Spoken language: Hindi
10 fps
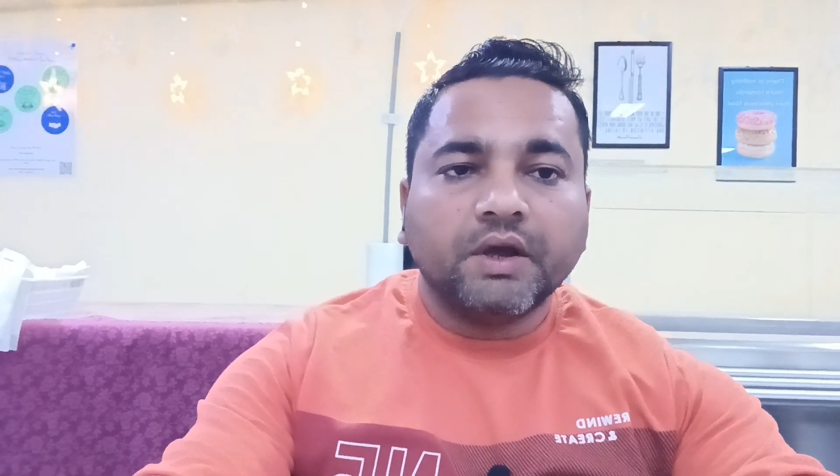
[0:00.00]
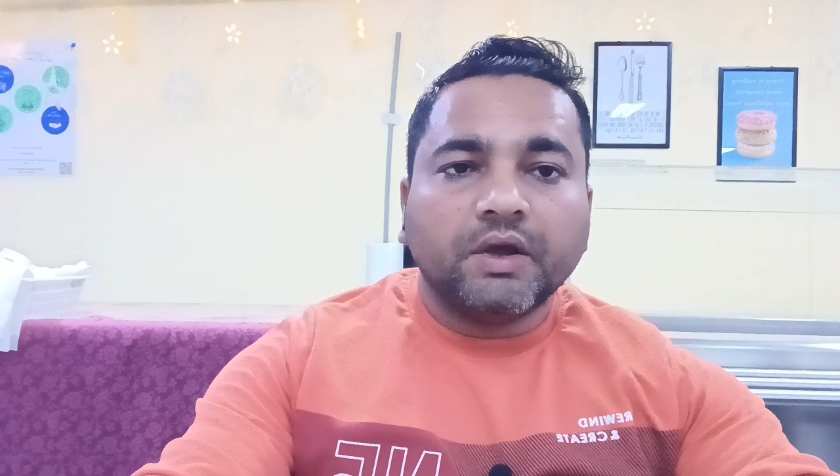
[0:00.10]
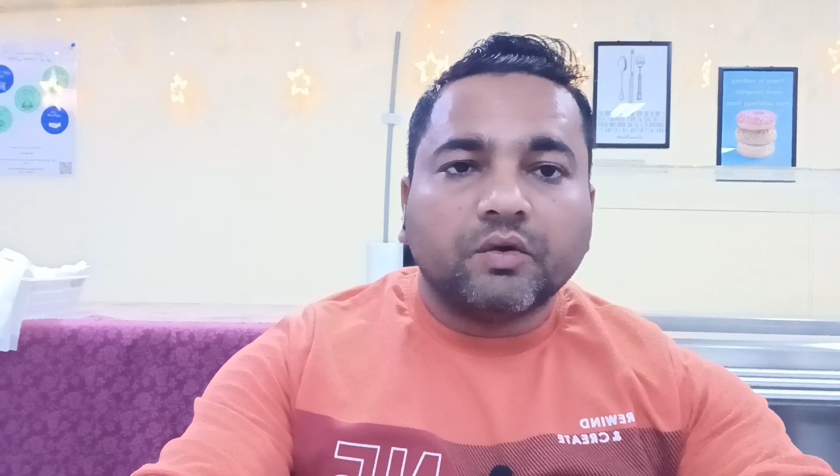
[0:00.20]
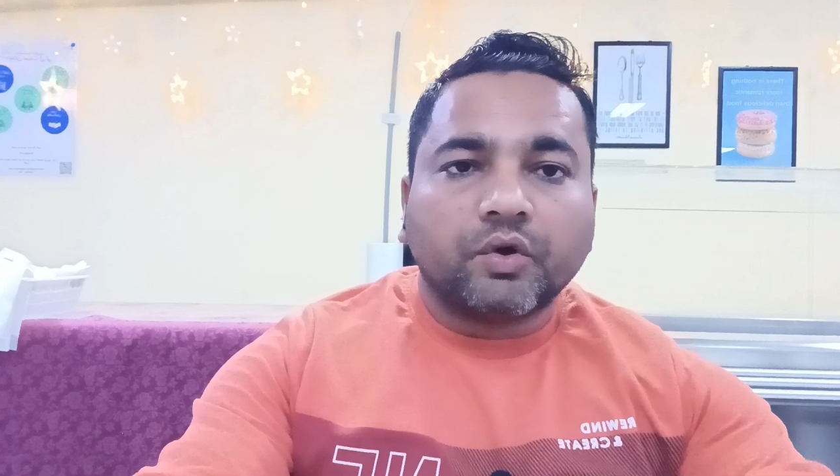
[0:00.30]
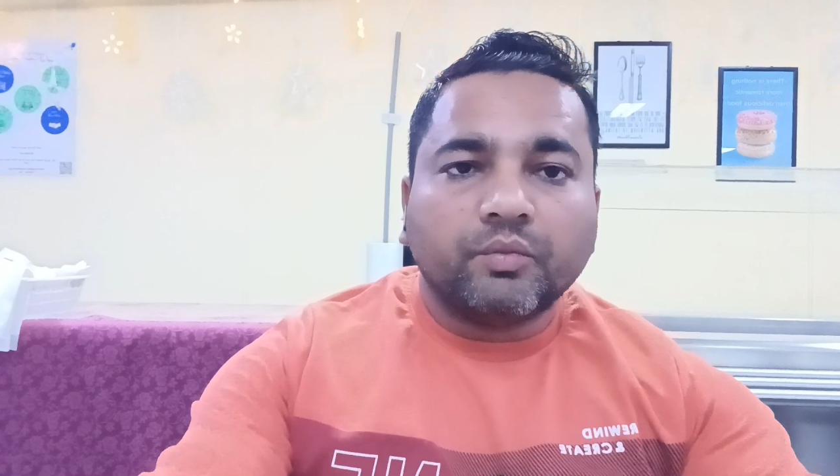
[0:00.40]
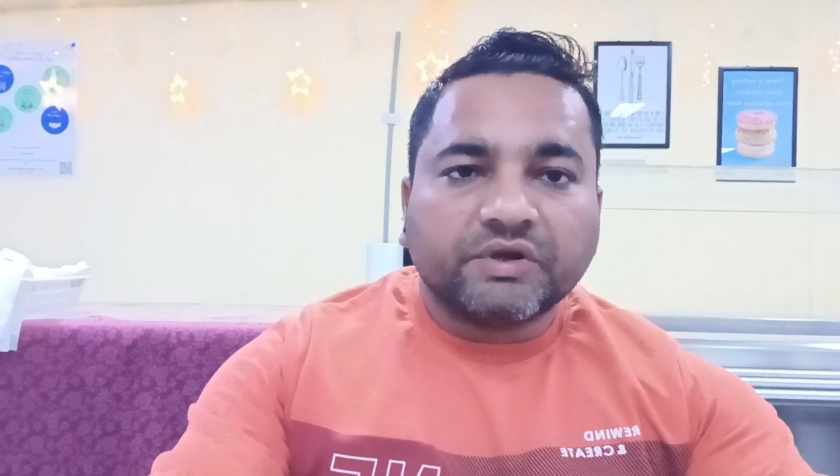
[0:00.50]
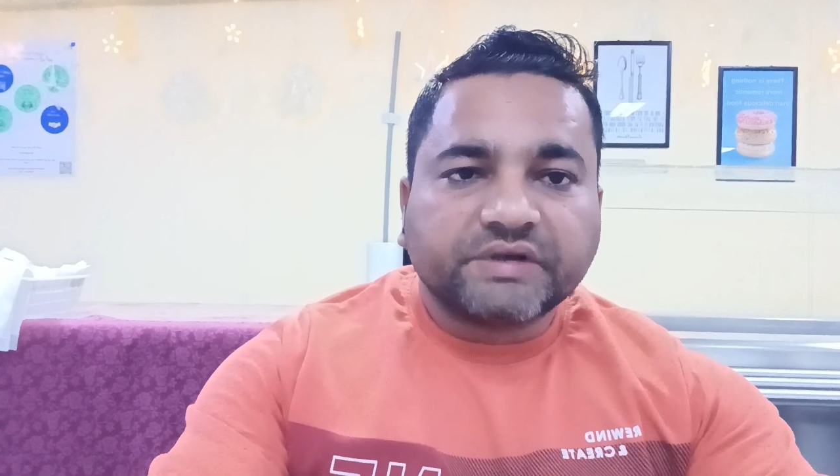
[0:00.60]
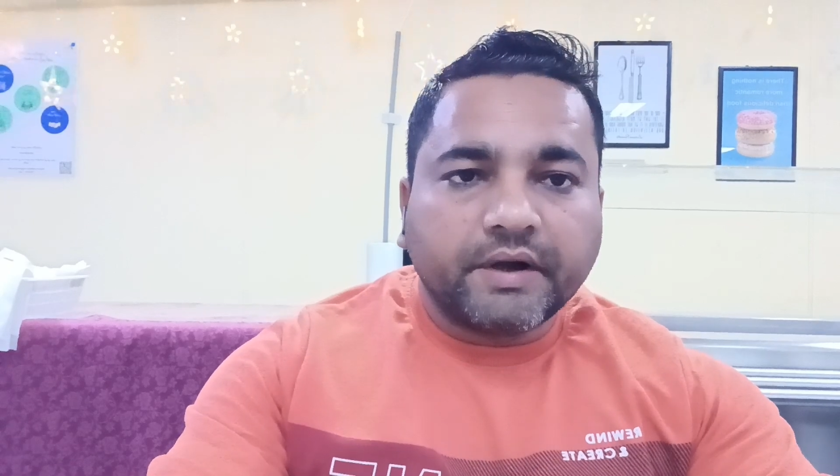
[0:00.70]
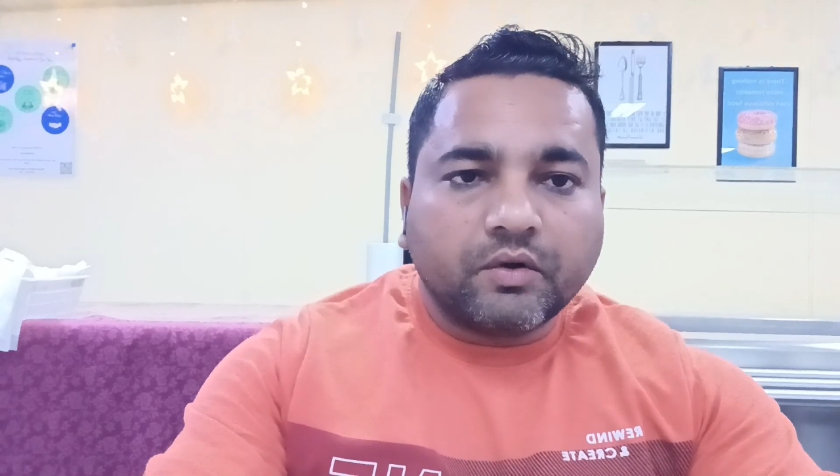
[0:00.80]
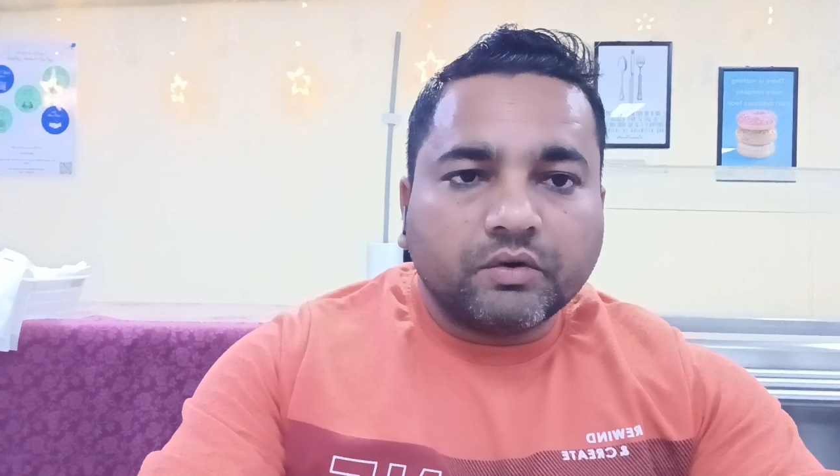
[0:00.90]
कोई
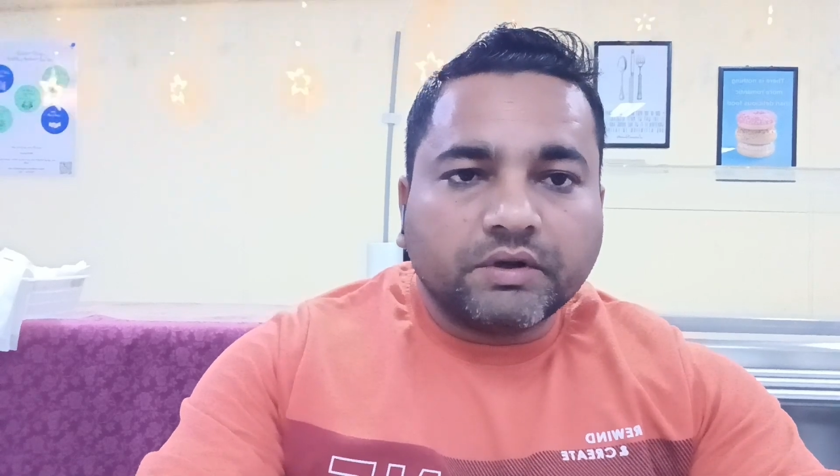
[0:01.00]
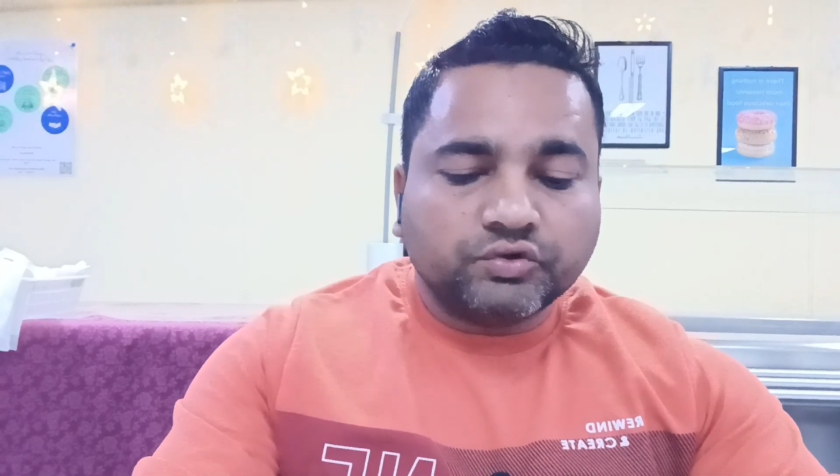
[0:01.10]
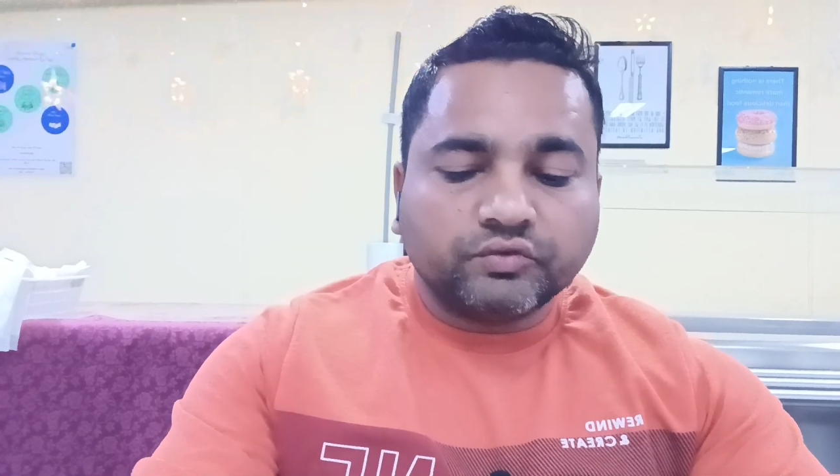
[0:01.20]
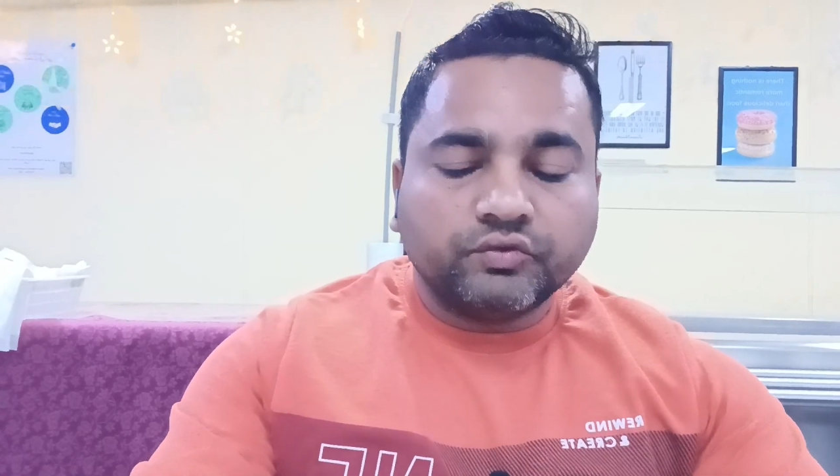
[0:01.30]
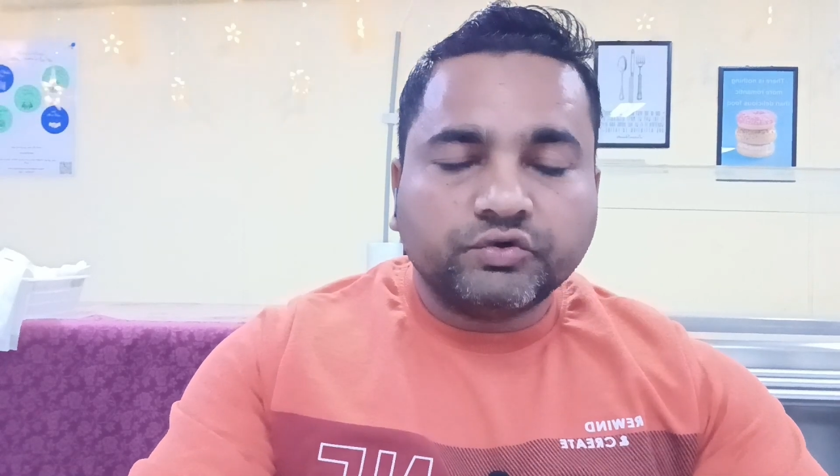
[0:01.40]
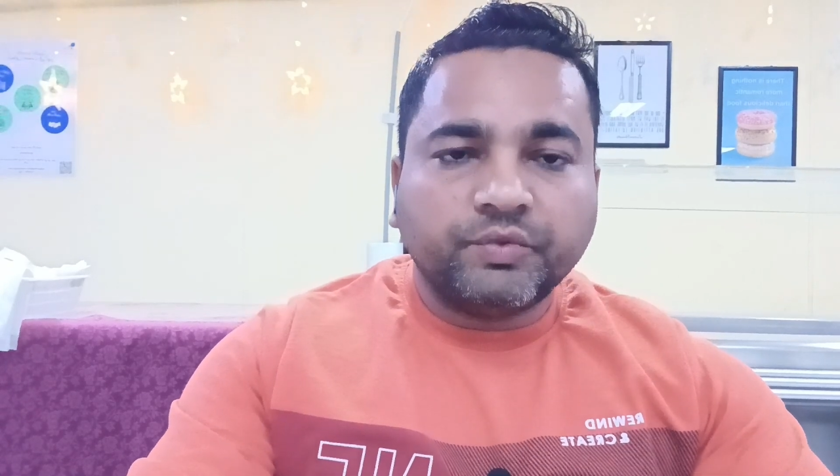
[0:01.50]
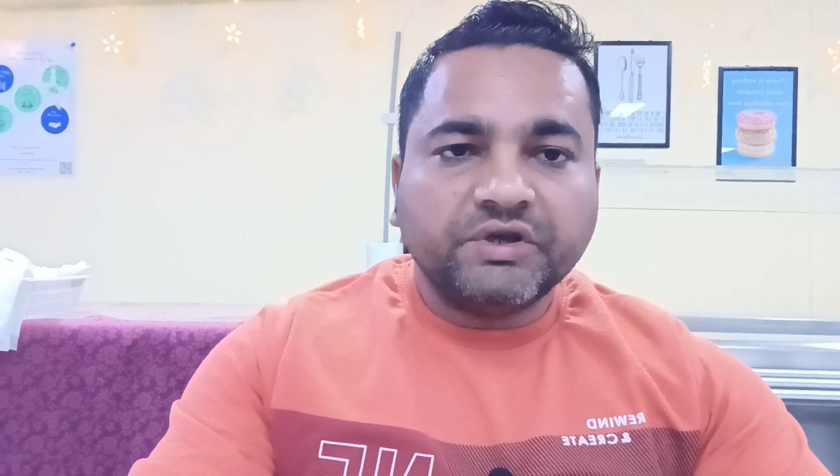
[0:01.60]
मसला हो गया उस